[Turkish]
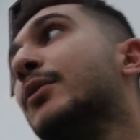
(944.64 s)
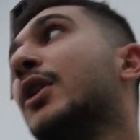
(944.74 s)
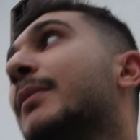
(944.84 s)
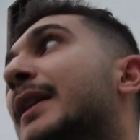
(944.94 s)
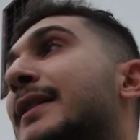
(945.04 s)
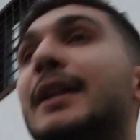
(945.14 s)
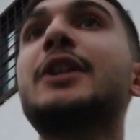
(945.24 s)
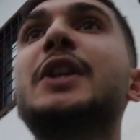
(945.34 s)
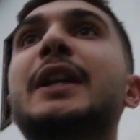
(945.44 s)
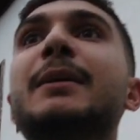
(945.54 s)
Böyle manzara
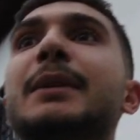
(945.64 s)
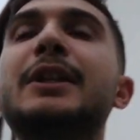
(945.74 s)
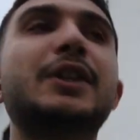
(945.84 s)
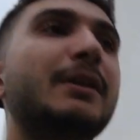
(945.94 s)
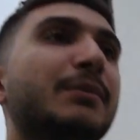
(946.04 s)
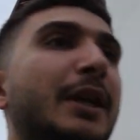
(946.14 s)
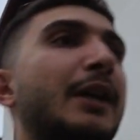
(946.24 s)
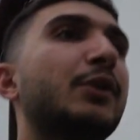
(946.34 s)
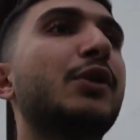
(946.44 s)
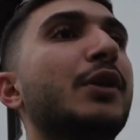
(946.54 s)
çekebileceğim bir
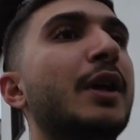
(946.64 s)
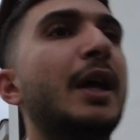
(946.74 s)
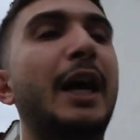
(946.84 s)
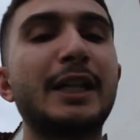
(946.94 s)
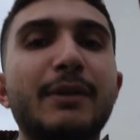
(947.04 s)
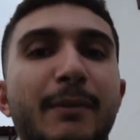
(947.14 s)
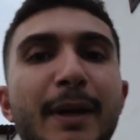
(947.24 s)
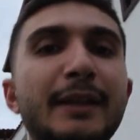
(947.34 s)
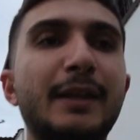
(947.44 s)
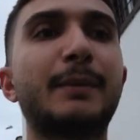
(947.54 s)
yer yok. Acaba
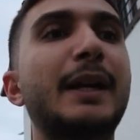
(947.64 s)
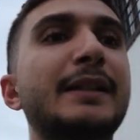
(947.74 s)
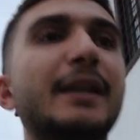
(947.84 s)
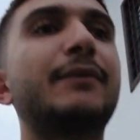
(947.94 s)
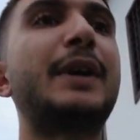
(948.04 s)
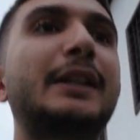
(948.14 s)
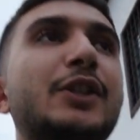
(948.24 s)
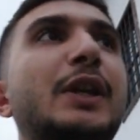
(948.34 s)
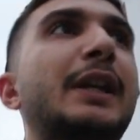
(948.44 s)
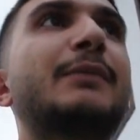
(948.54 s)
ben Antep Kalesi'nden farklı
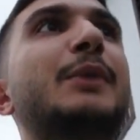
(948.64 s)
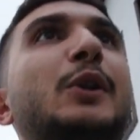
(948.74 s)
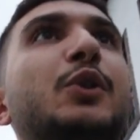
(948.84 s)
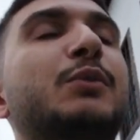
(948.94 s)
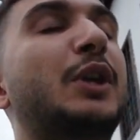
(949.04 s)
şeyler mi bekliyordum?